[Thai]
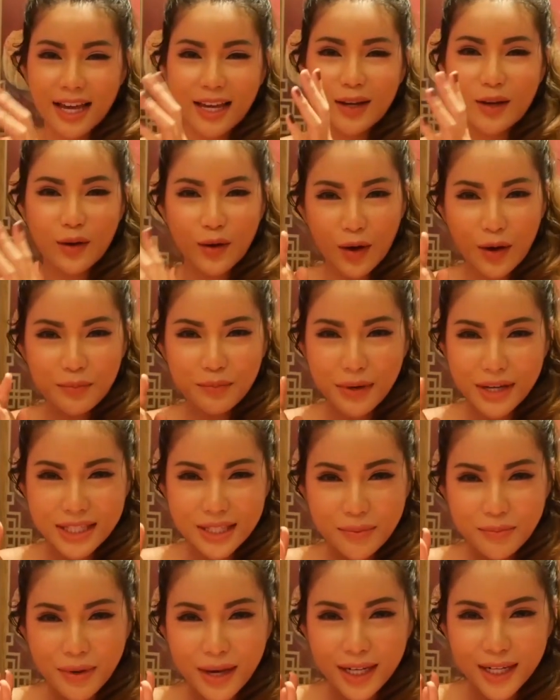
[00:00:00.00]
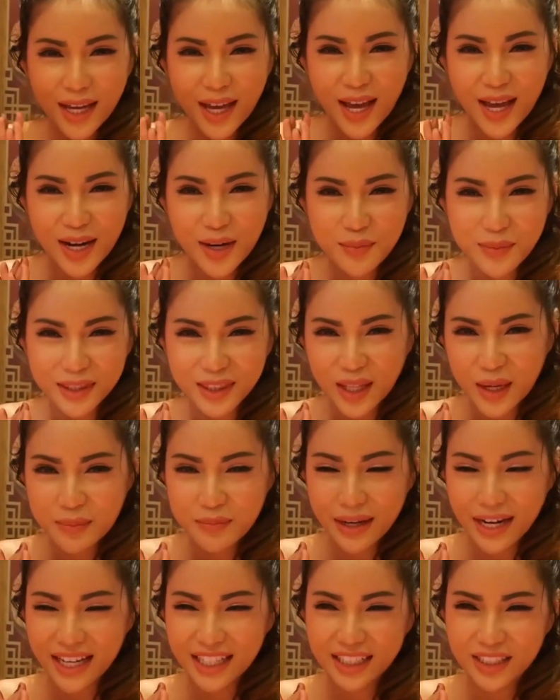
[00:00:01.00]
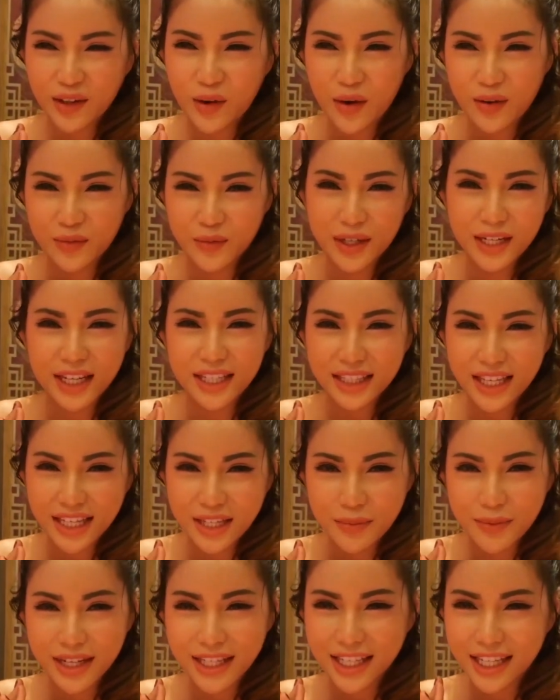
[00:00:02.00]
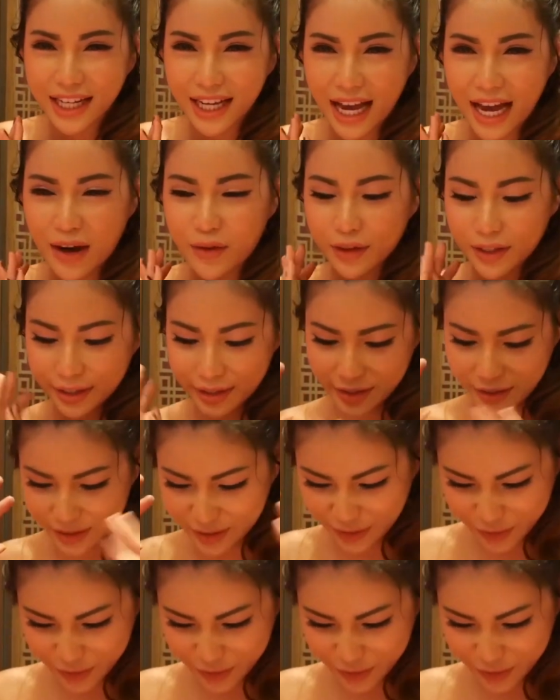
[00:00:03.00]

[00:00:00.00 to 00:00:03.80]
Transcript: เดี๋ยวก่อนไปสำเพ็งนะคะเรามาเติมพลังกันก่อนวันนี้ตายังไม่ได้กินข้าวเลย